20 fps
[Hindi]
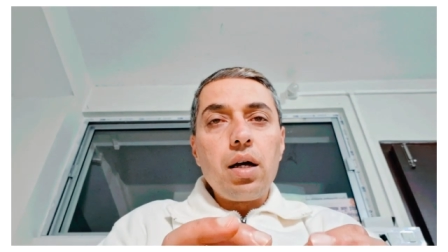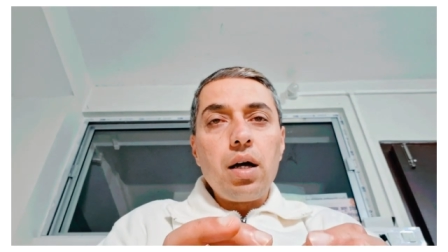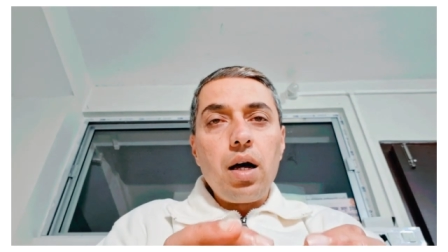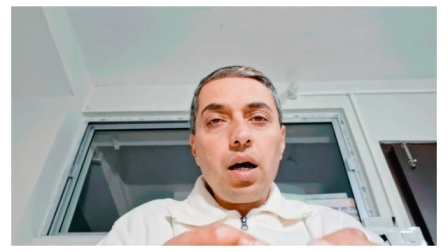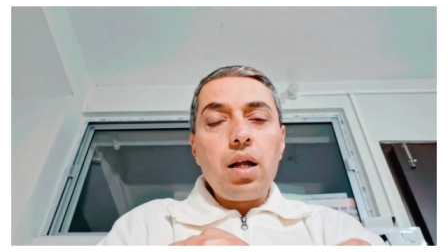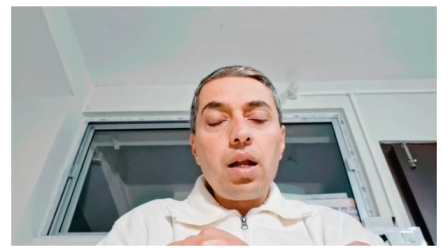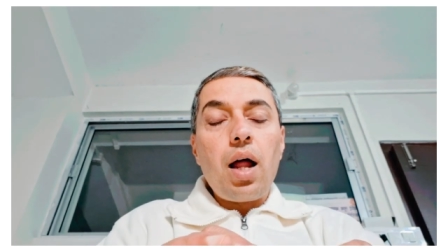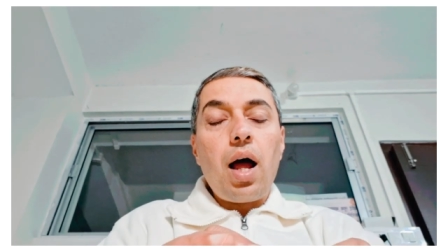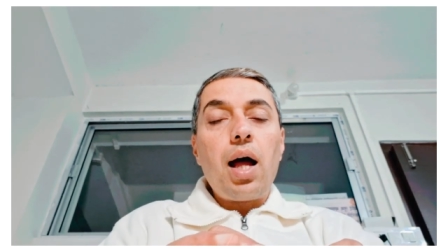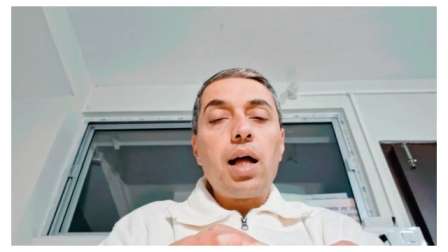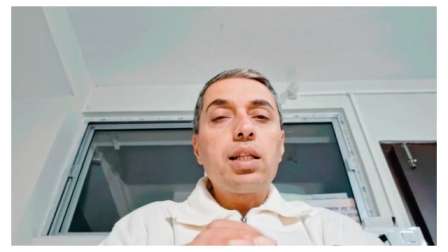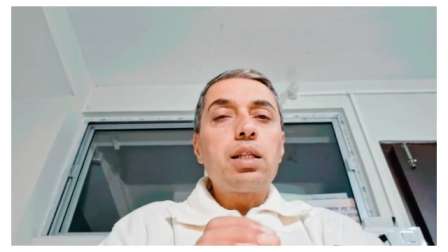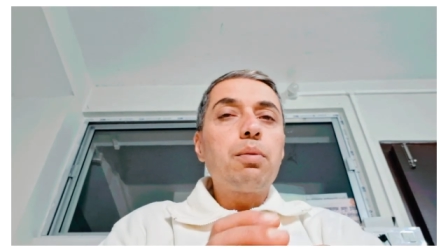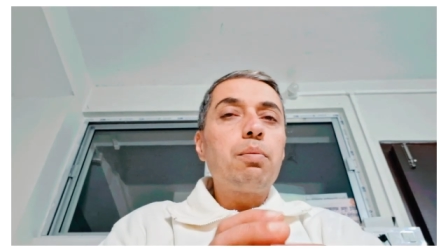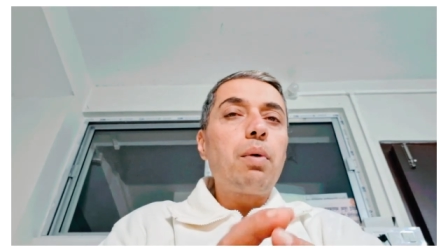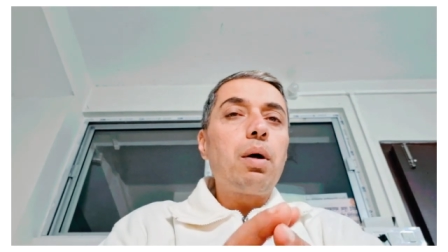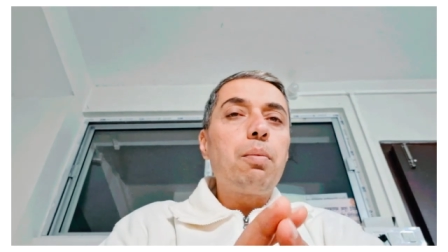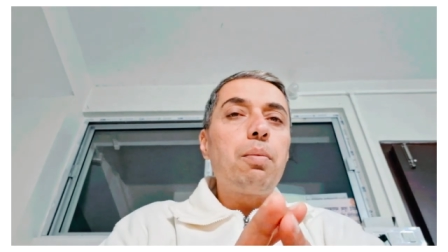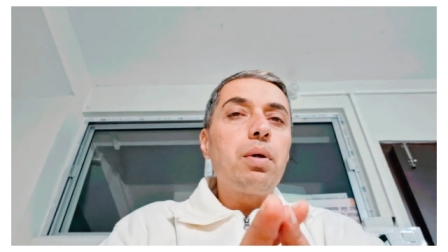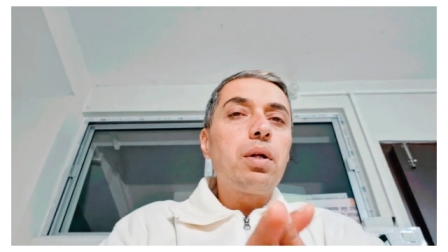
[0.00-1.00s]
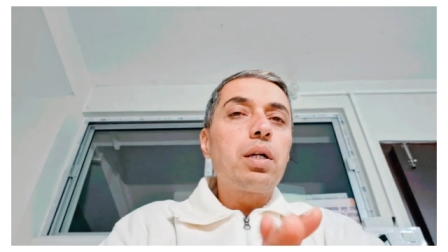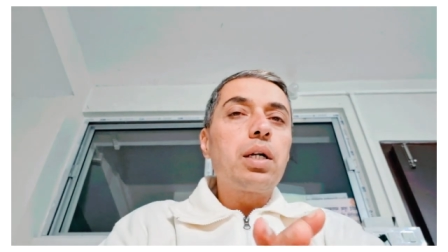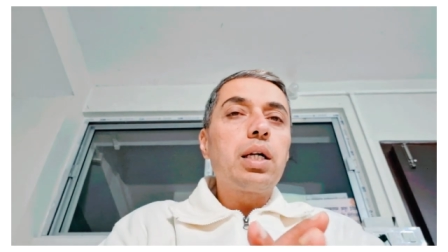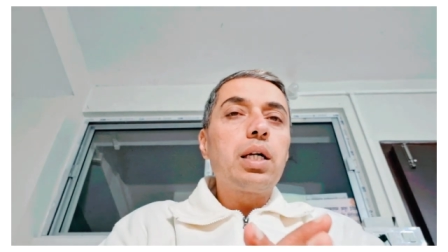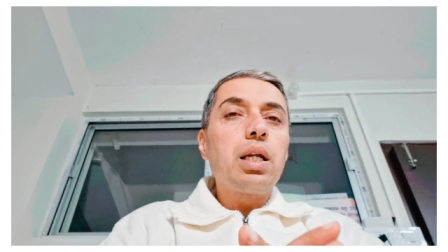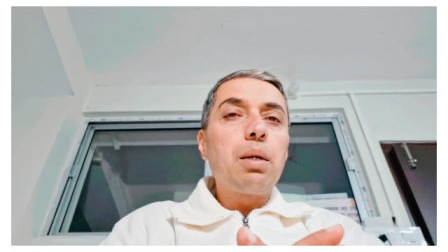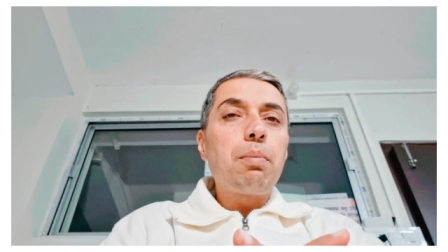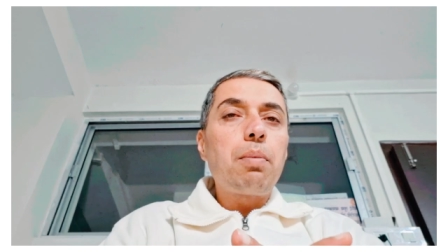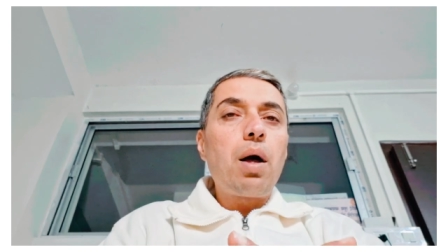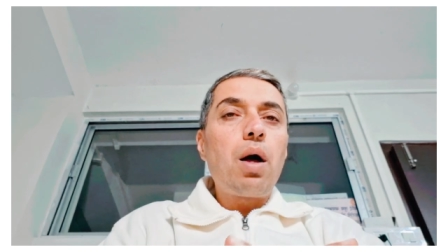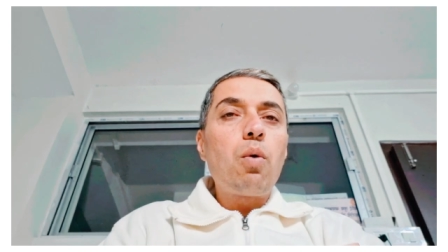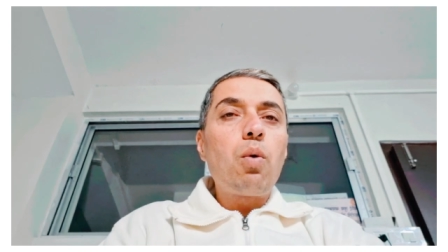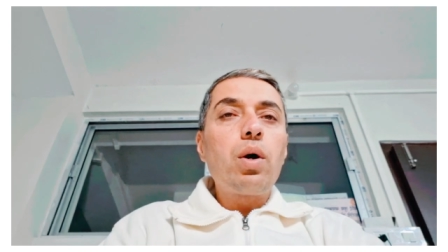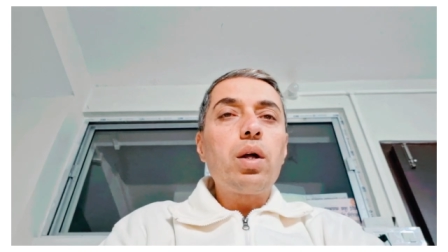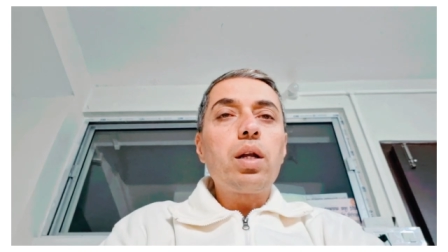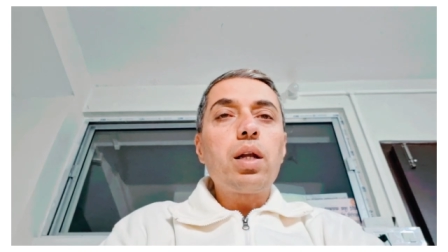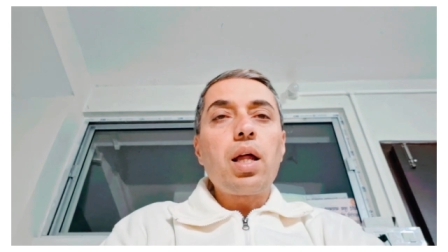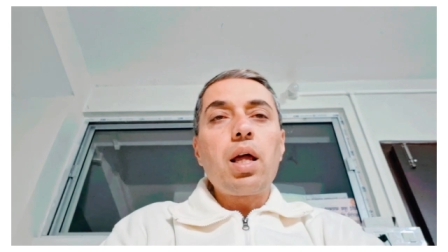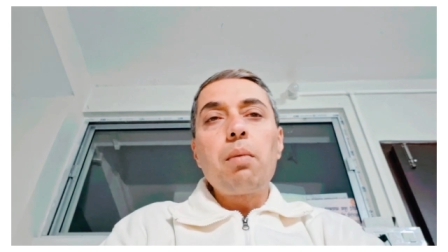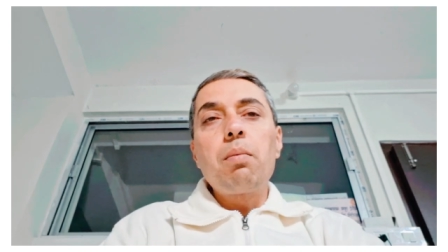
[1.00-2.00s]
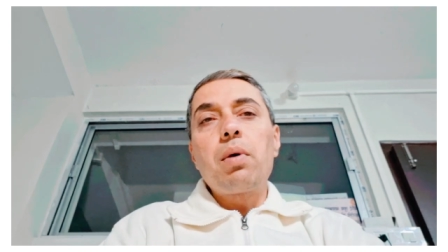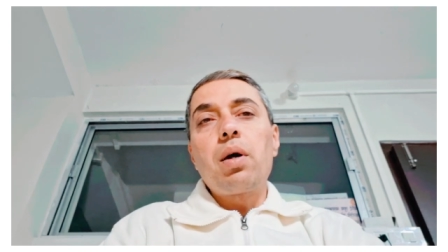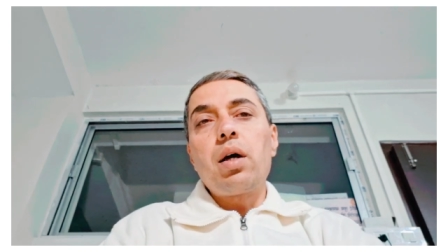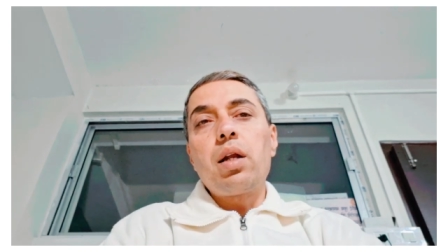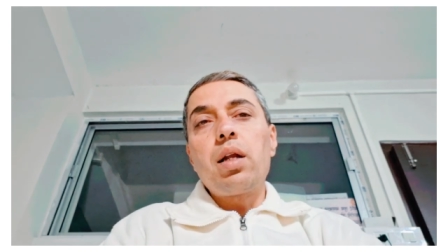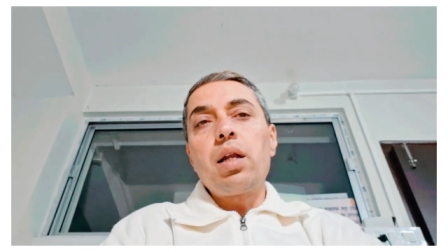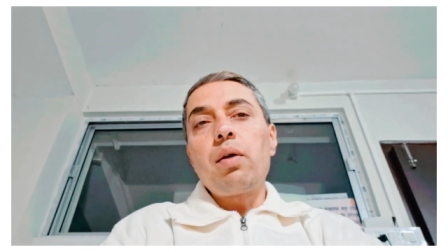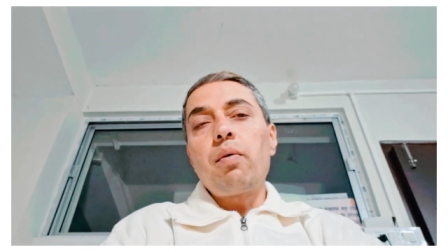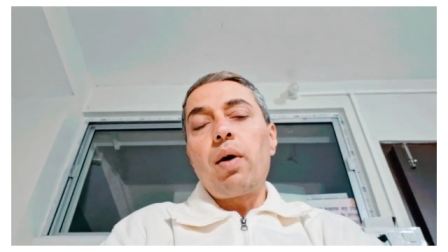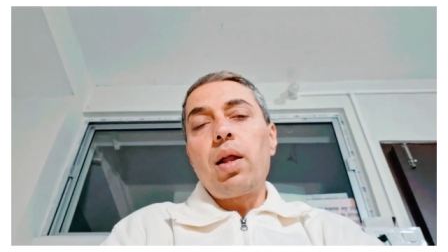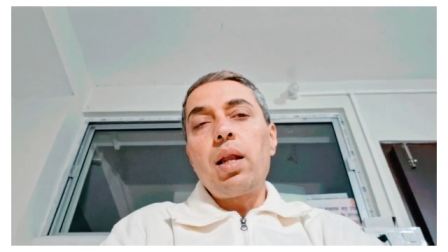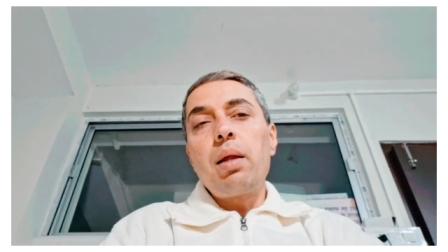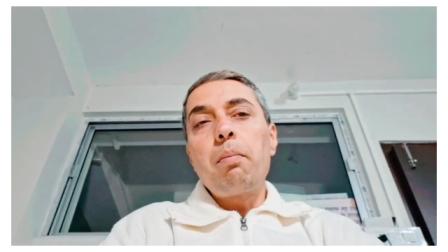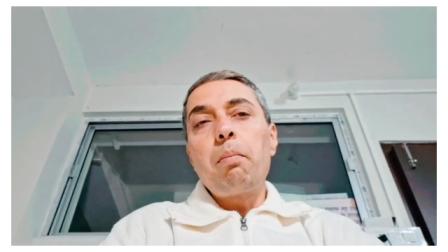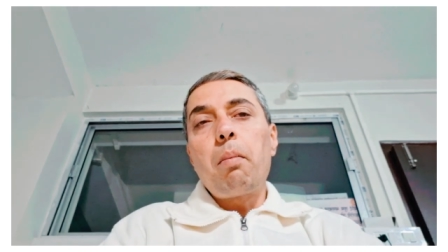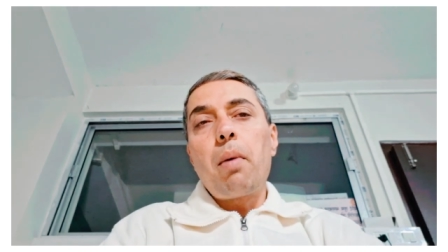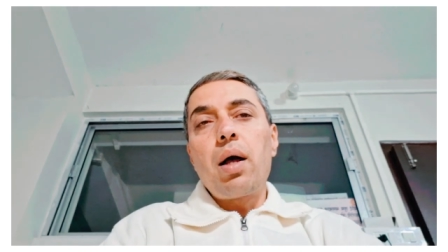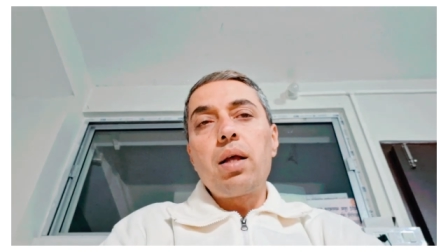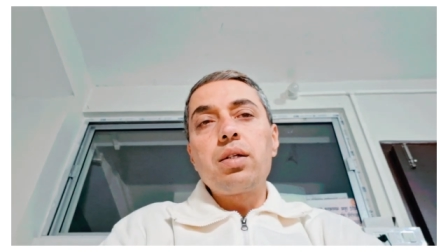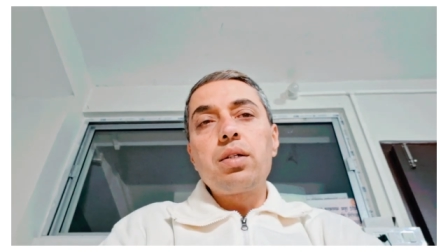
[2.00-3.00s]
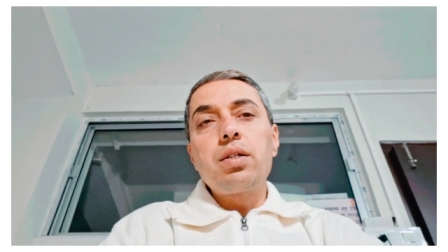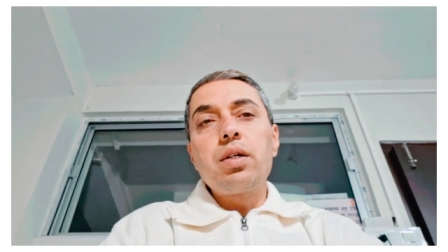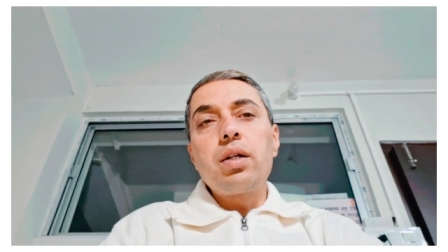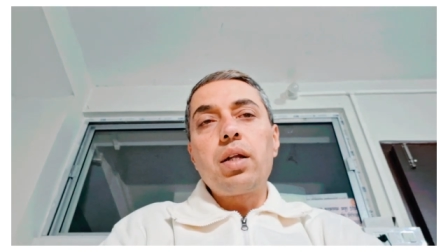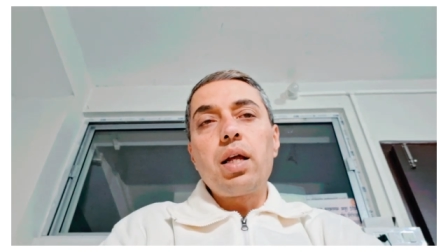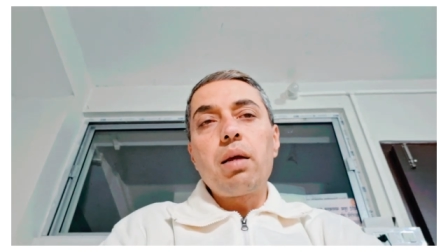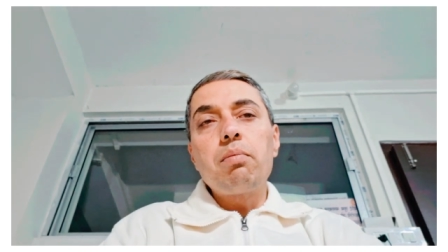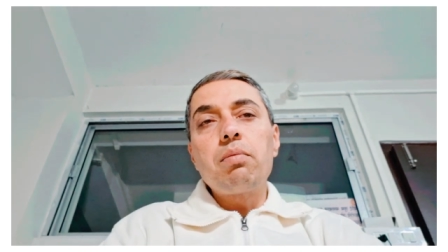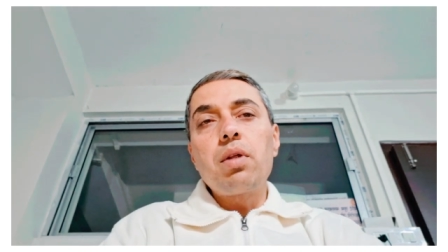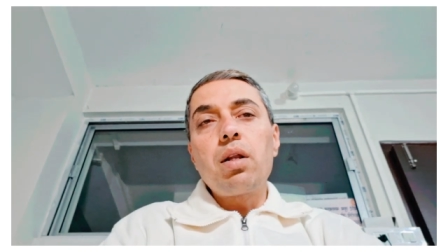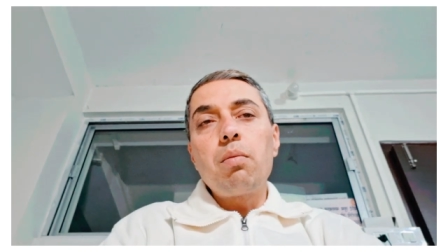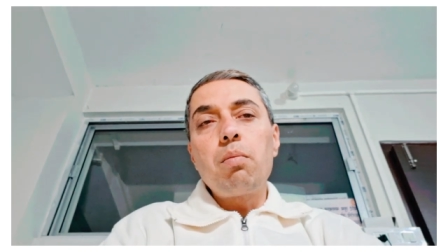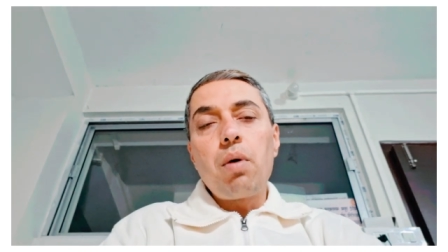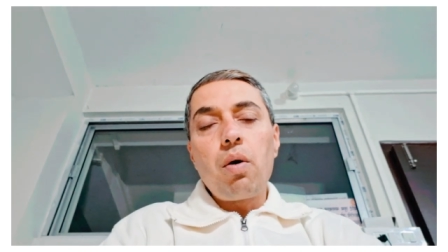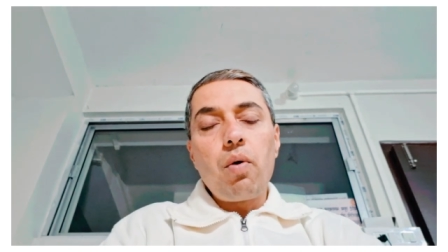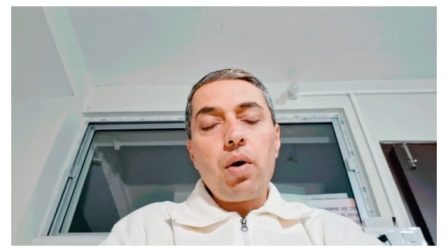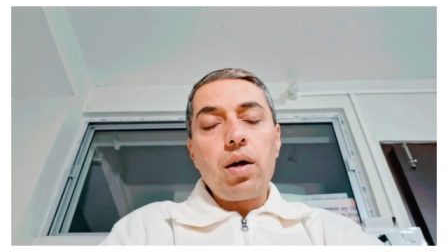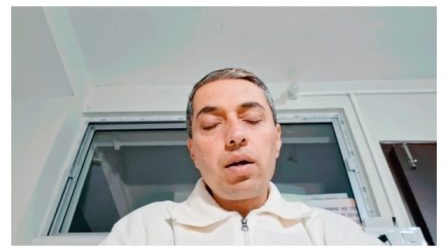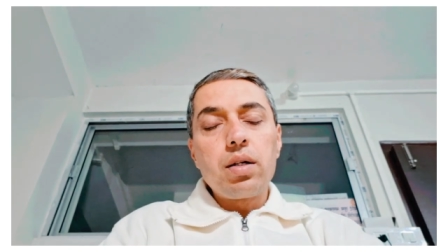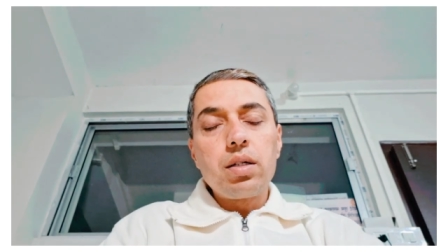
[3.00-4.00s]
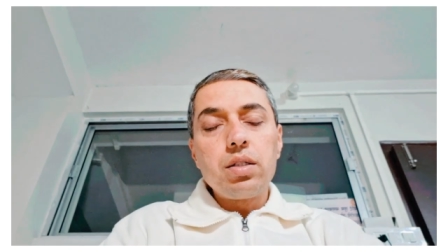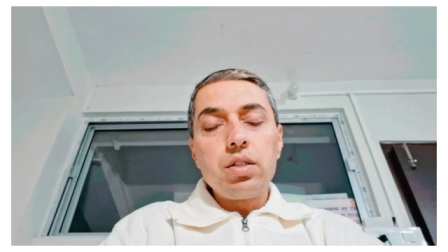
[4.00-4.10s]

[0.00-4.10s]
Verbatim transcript: हर आत्मा पर कृपा व रहम करने वाले मास्टर रहमदिल भवा